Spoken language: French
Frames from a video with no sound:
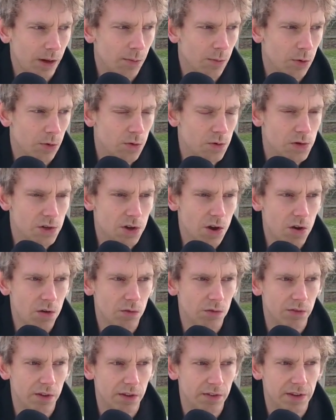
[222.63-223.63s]
Beaucoup de gens
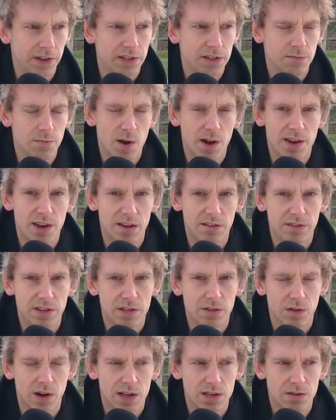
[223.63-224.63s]
ont effectivement un avis
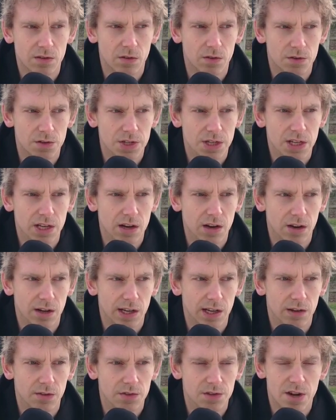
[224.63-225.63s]
sur l'astrologie
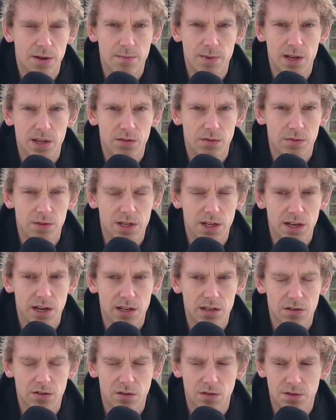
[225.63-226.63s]
alors qu'ils n'ont jamais étudié
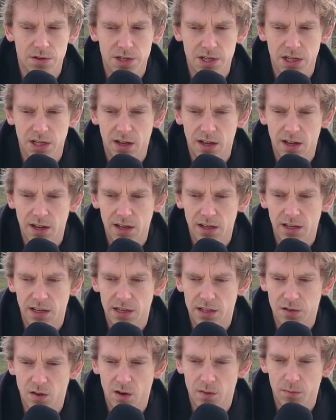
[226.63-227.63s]
l'astrologie.
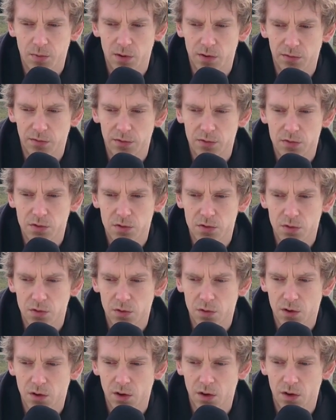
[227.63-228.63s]
Ils ont un point de vue
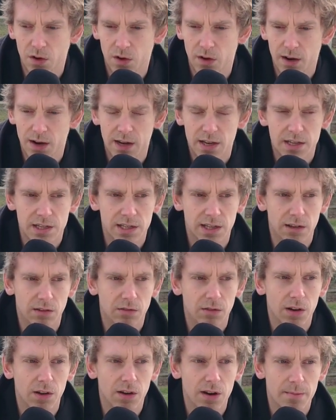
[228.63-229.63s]
sur euh, ce
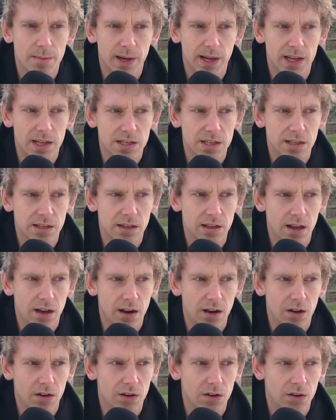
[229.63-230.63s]
qu'ils voient dans les magazines
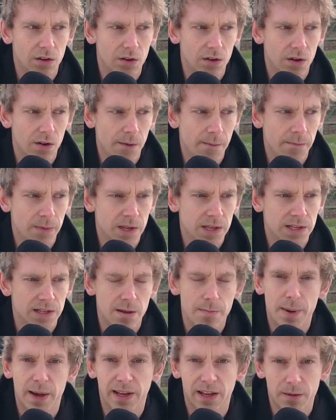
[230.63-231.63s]
alors que ce
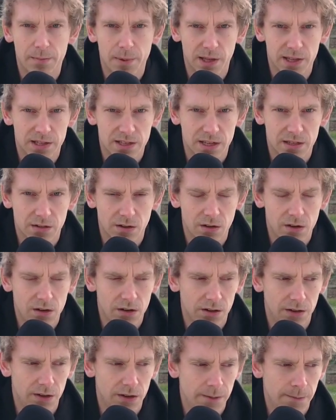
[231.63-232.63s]
n'est pas écrit par des
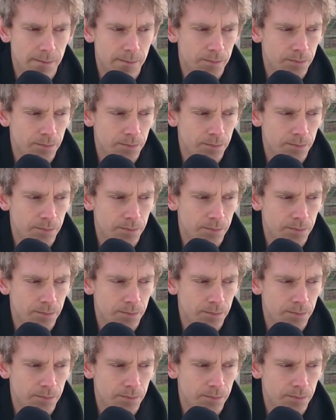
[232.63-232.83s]
astrologues.